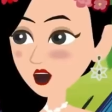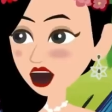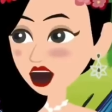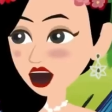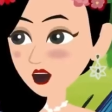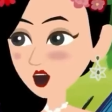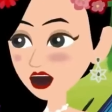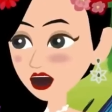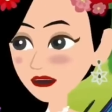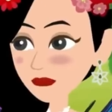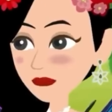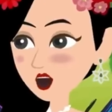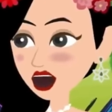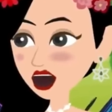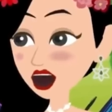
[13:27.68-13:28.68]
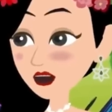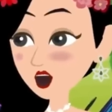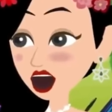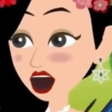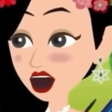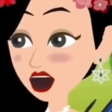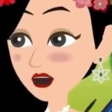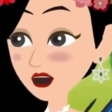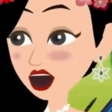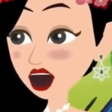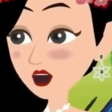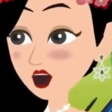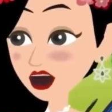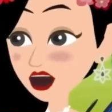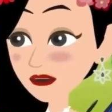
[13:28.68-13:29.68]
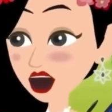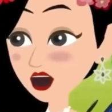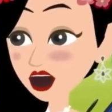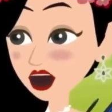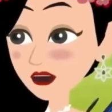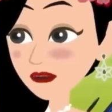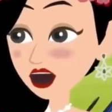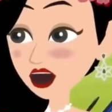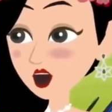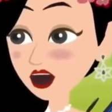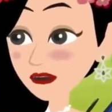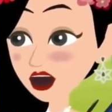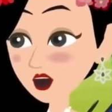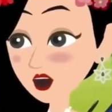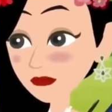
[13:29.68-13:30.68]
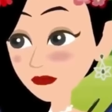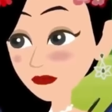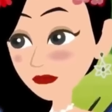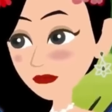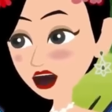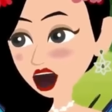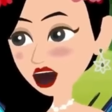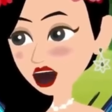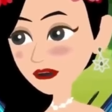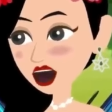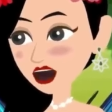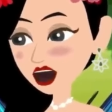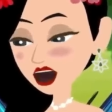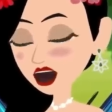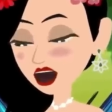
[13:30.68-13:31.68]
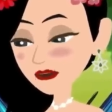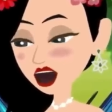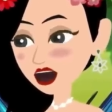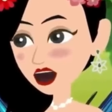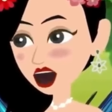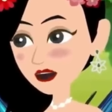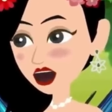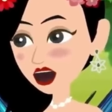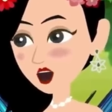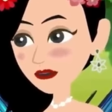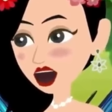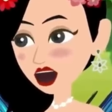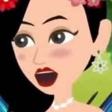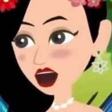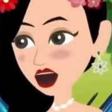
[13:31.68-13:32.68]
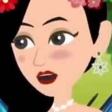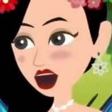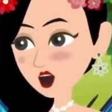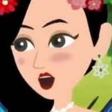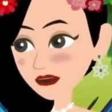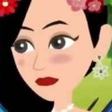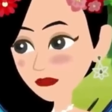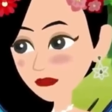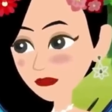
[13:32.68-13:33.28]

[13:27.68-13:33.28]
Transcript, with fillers: हाँ हाँ मैं तुम्हारी मदद जरूर करूँगी तुम अपनी परेशानी तो बताओ मुझे